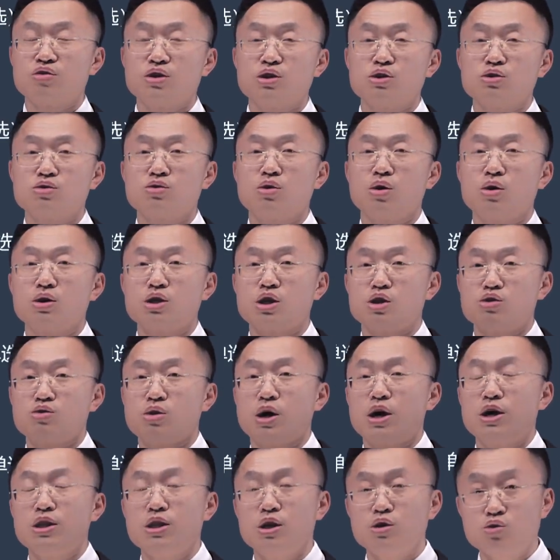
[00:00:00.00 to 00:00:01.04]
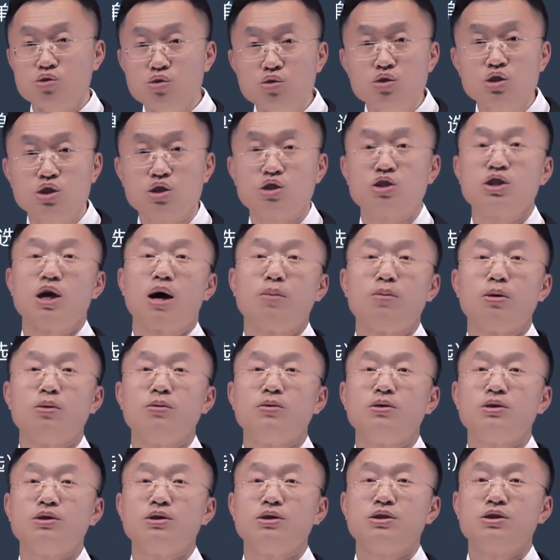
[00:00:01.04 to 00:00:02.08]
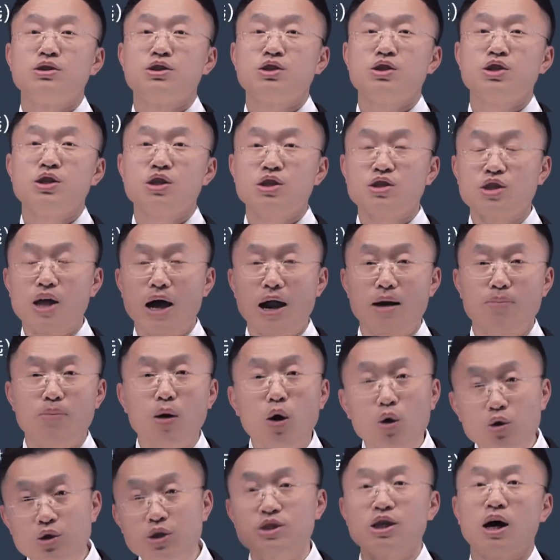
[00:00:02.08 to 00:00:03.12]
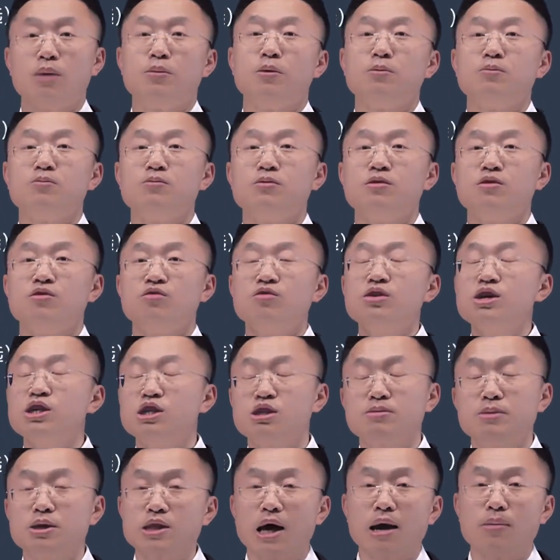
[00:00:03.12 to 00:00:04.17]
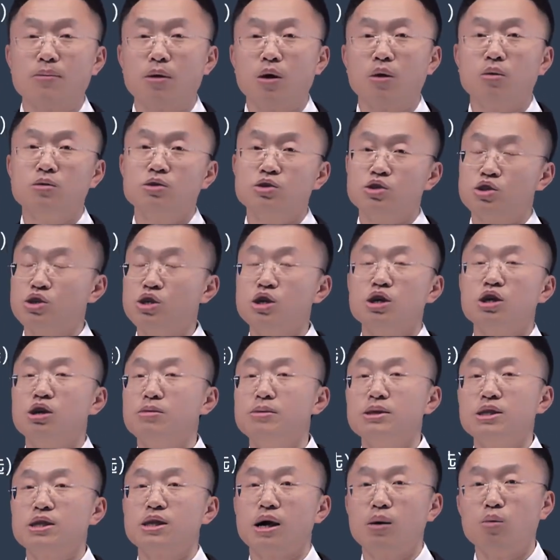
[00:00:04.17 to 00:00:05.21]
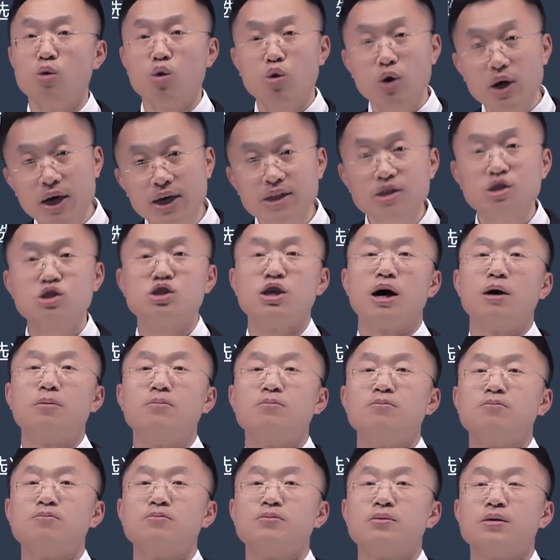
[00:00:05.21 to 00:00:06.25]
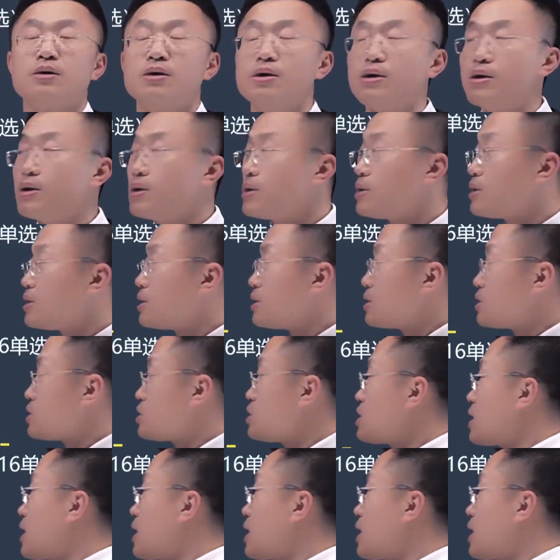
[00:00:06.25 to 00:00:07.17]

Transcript: 分所有者权益的具体项目，是一个打包的项目。为什么要打包？企业合并那章我会跟你讲。既